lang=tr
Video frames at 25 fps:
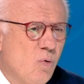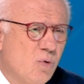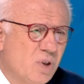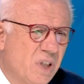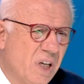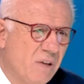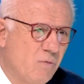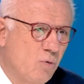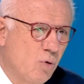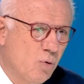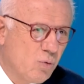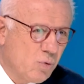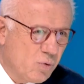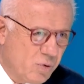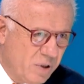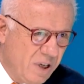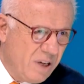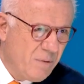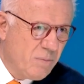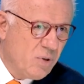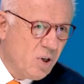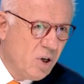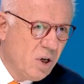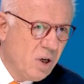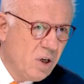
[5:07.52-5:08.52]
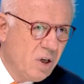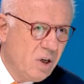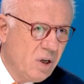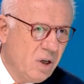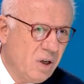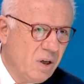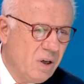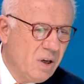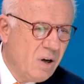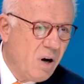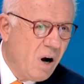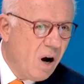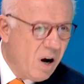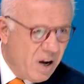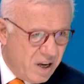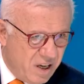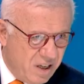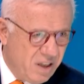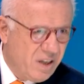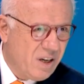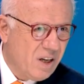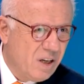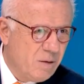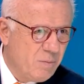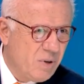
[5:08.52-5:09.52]
seviyoruz değil mi? Hain
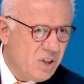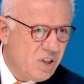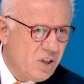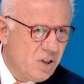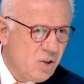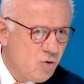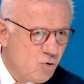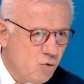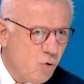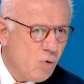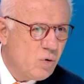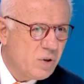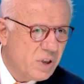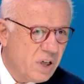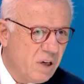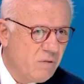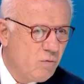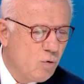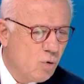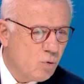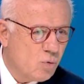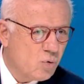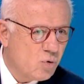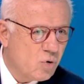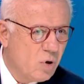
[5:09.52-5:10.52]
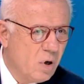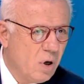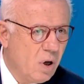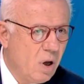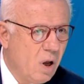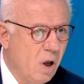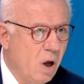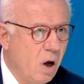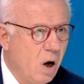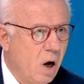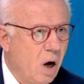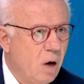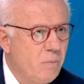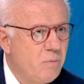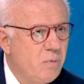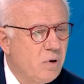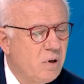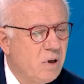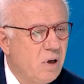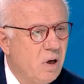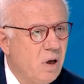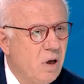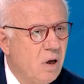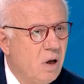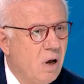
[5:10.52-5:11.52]
kelimesini evet. çok seviyoruz. Hemen de halbuki,
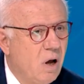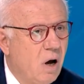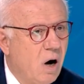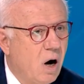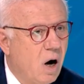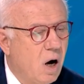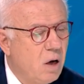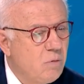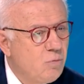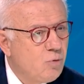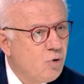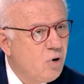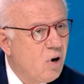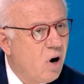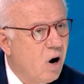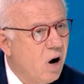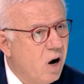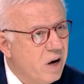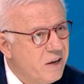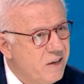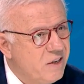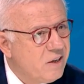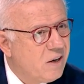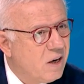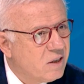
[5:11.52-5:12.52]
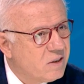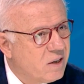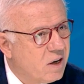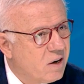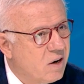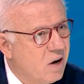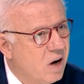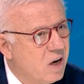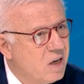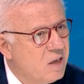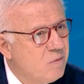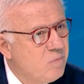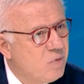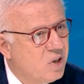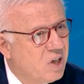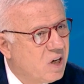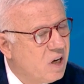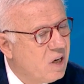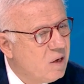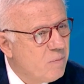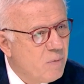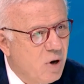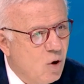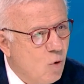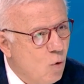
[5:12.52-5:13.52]
söylüyoruz. Halbuki hain kadar hain bir
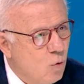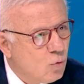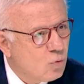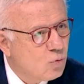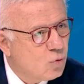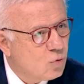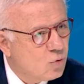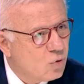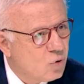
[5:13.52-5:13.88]
kelime yoktur.